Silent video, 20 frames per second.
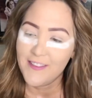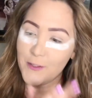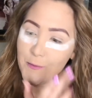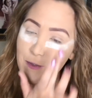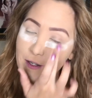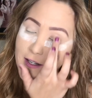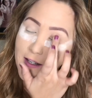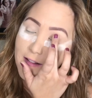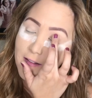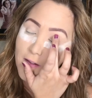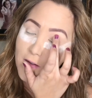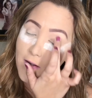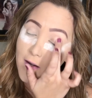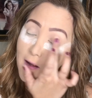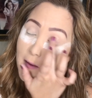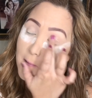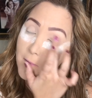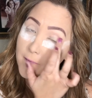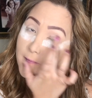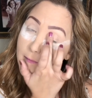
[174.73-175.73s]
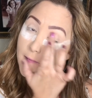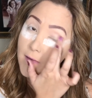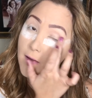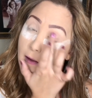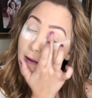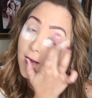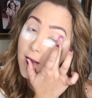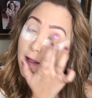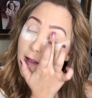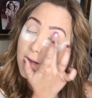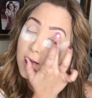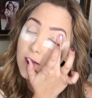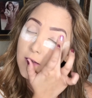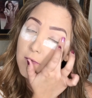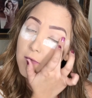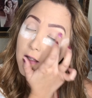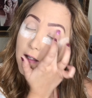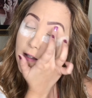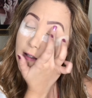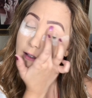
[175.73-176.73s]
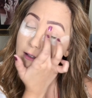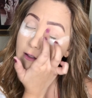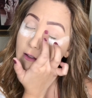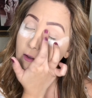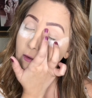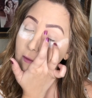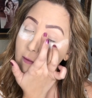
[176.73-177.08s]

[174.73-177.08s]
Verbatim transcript: Ando muy gritona. Ay, mijita.